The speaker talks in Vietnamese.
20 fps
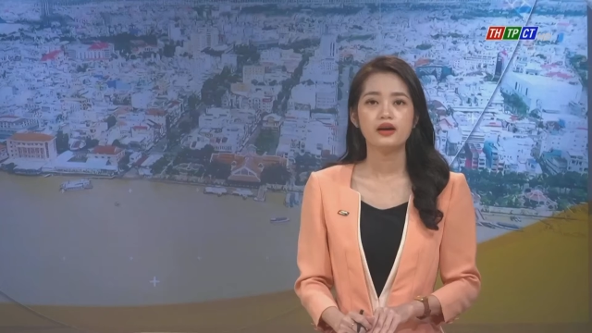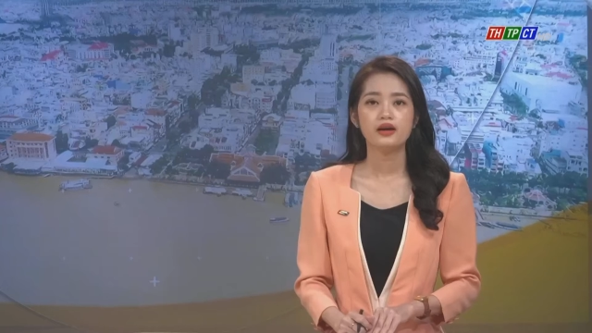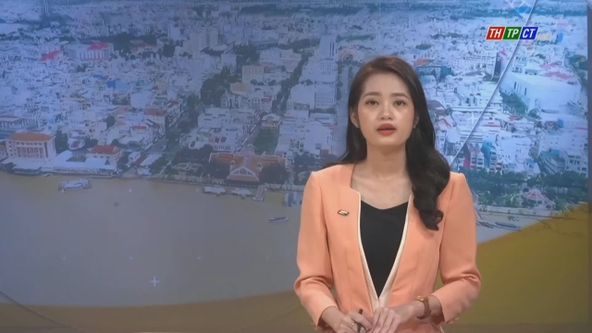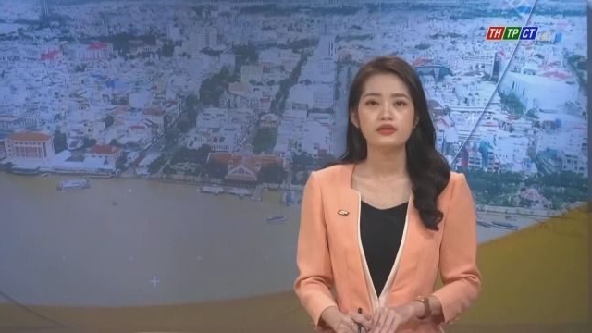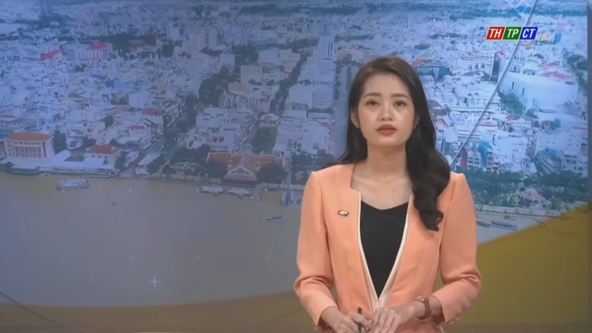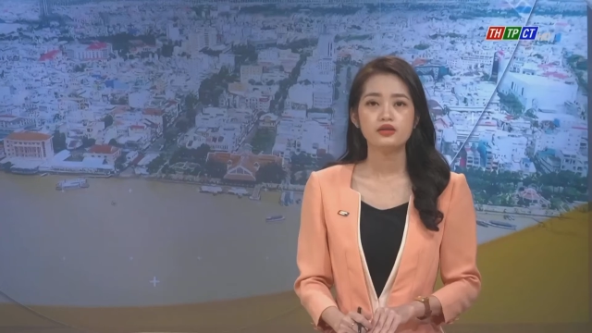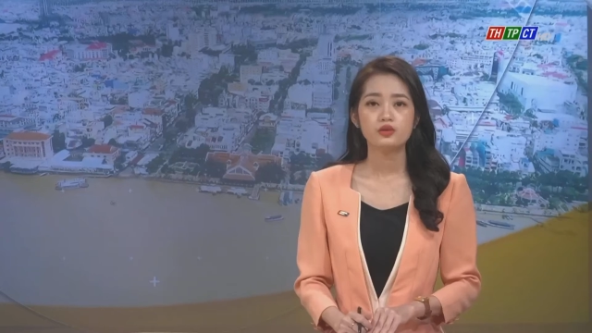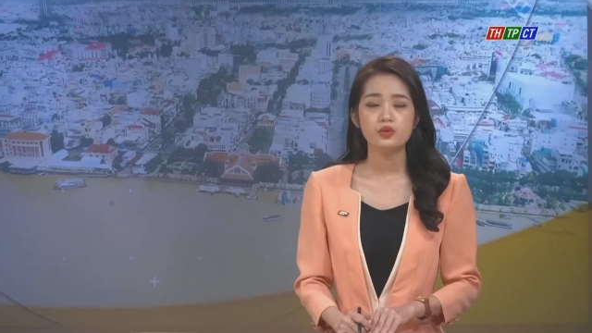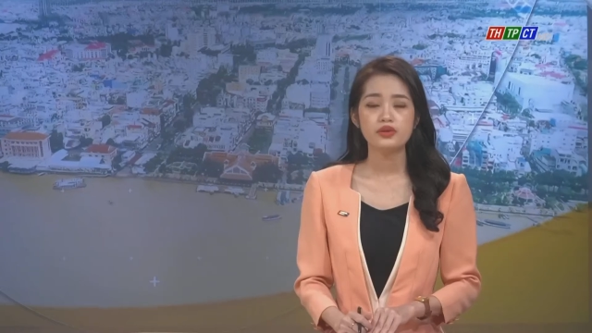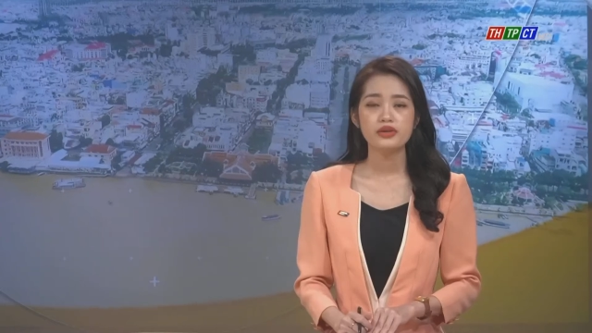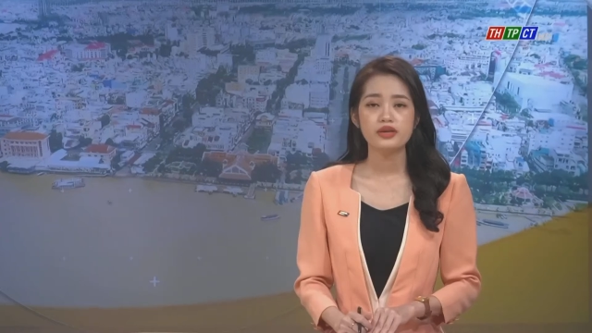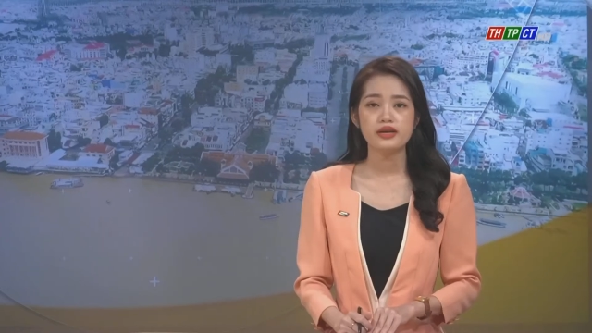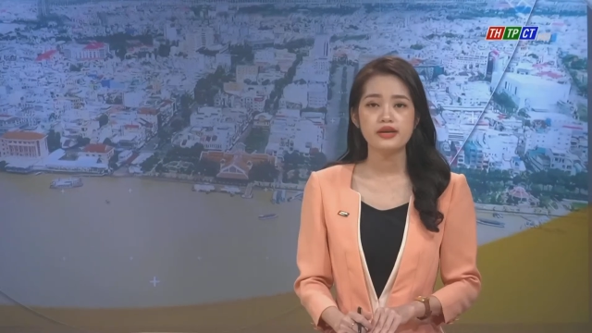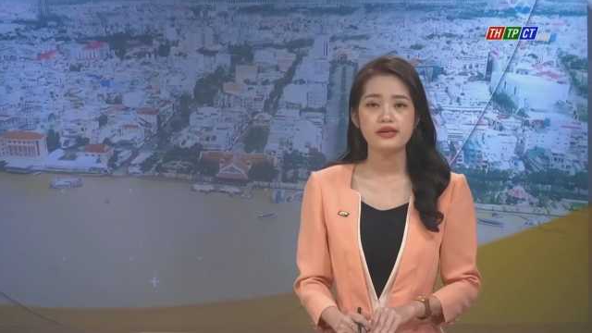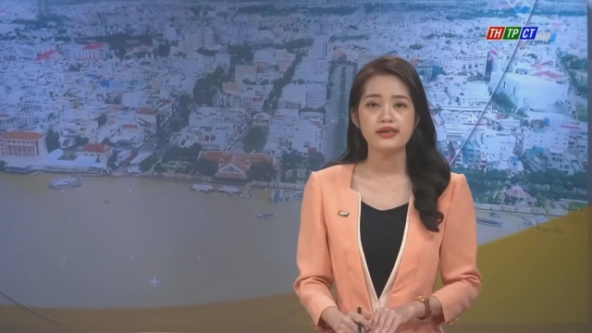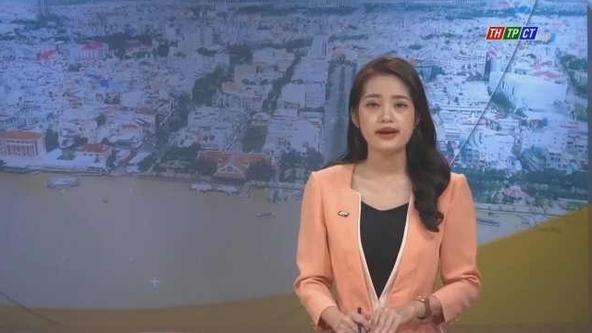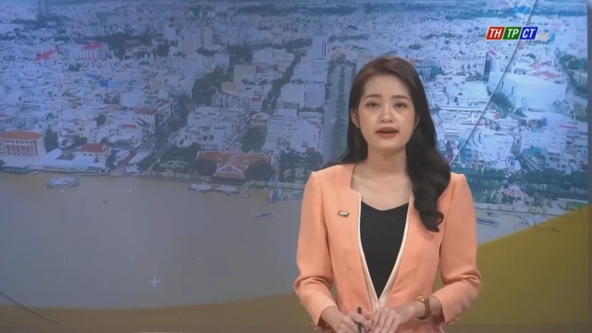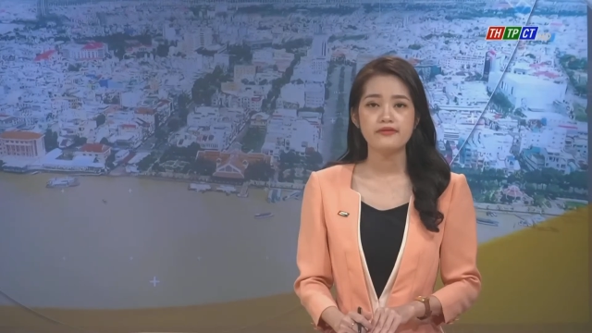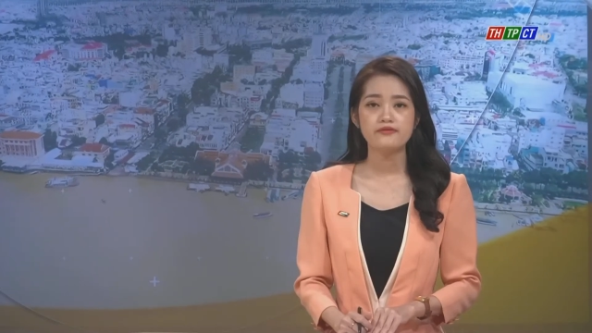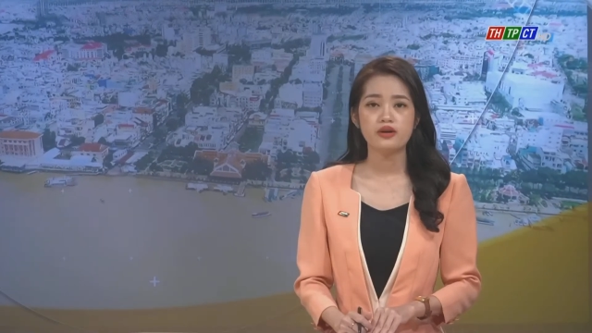Thưa quý
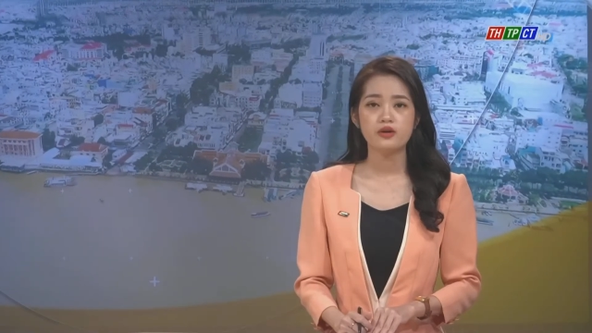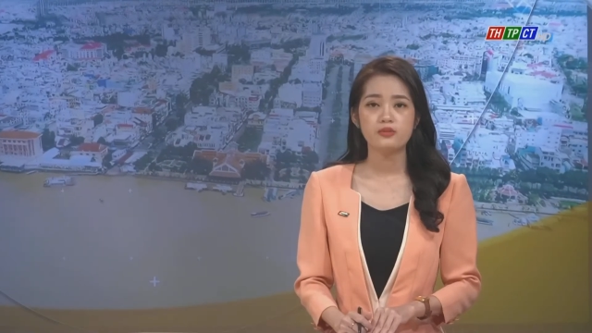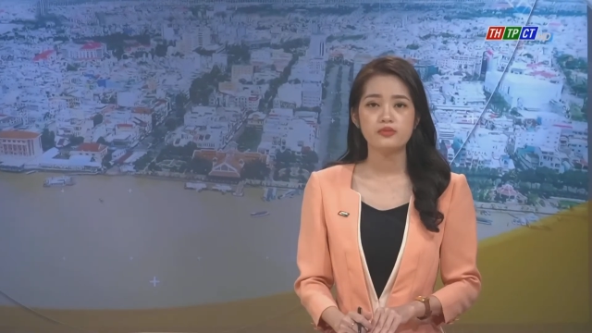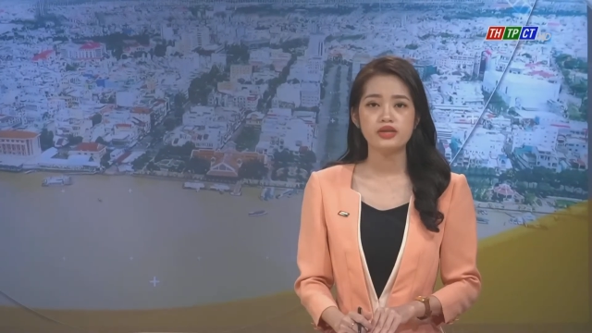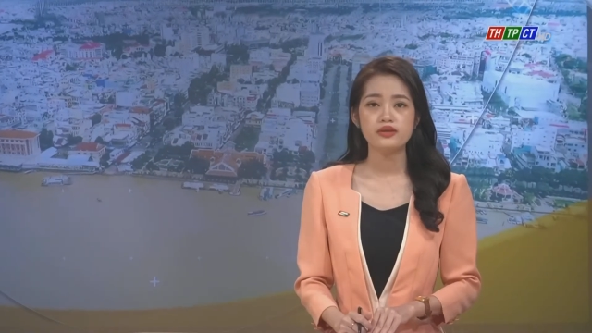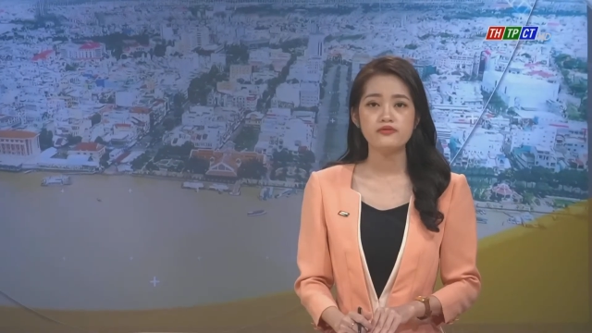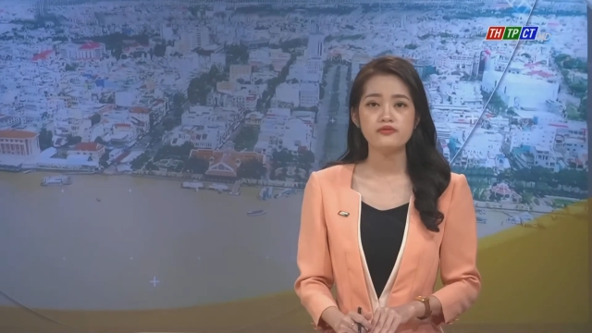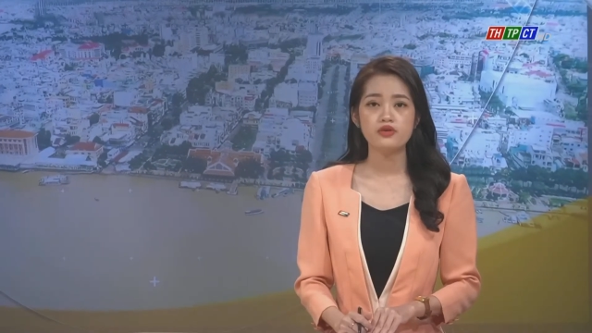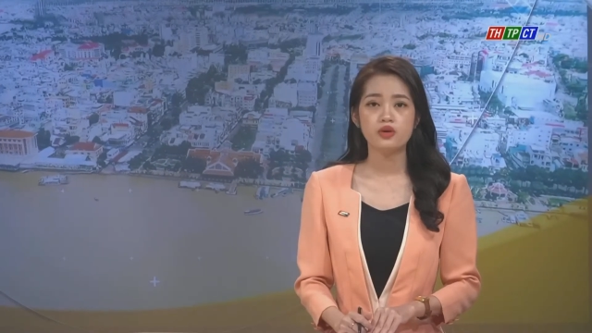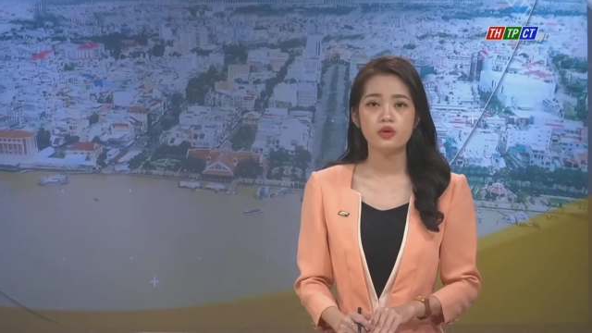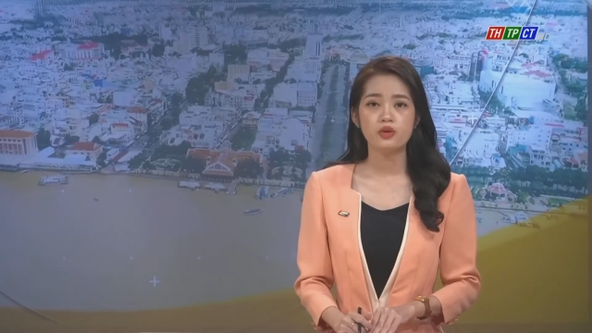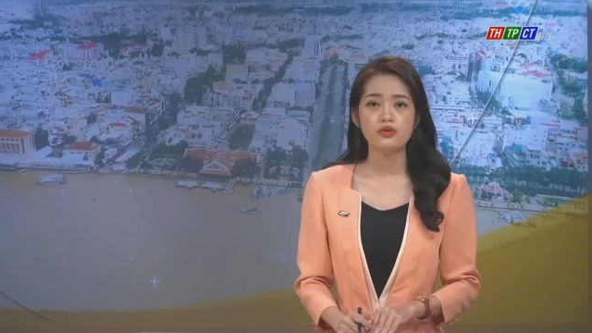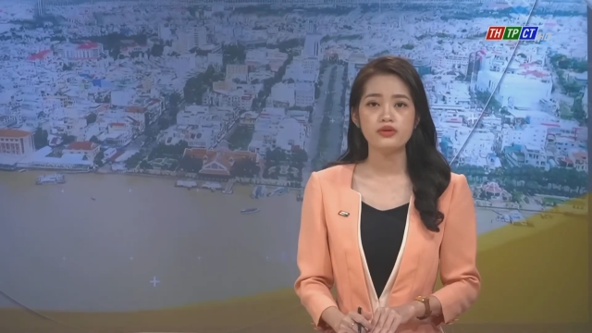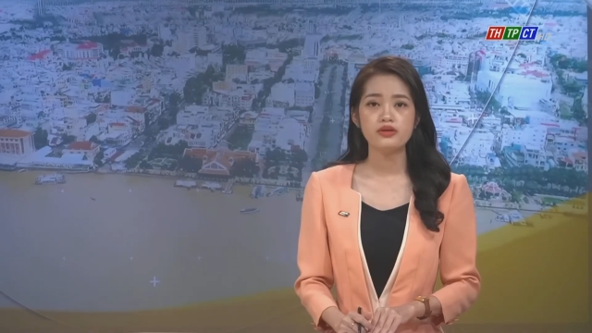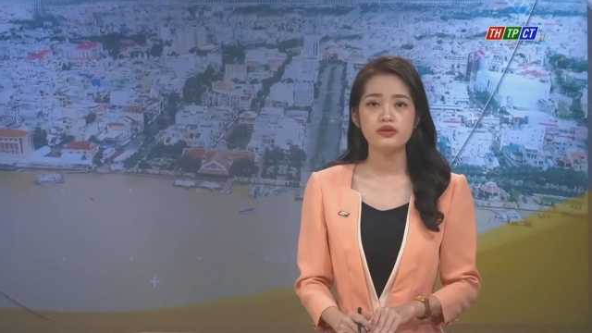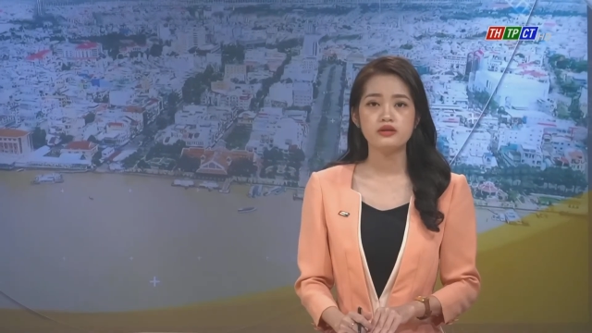vị, Văn phòng Chính phủ